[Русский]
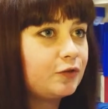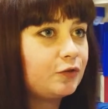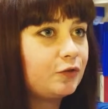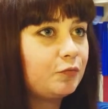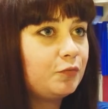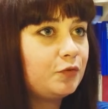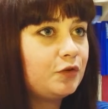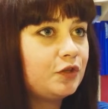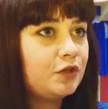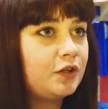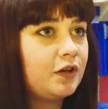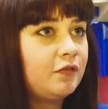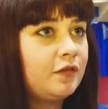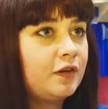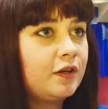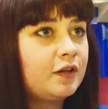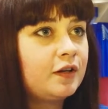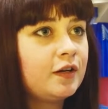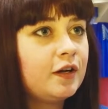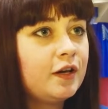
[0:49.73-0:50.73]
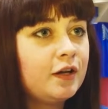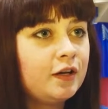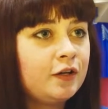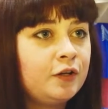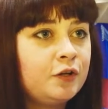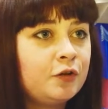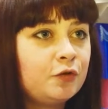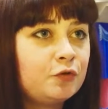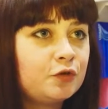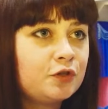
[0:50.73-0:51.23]
и чтобы человек
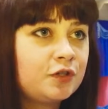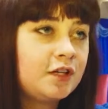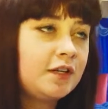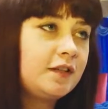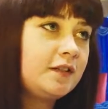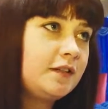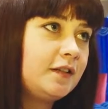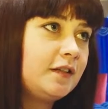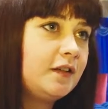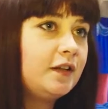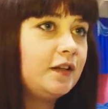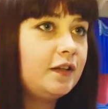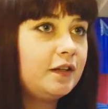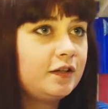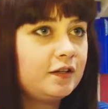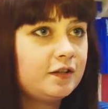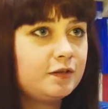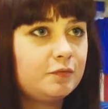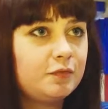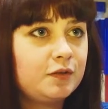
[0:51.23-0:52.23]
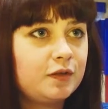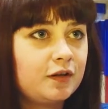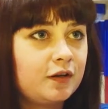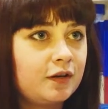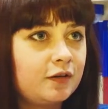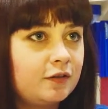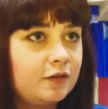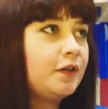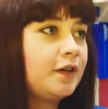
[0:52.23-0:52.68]
ее уже сильно не изменял.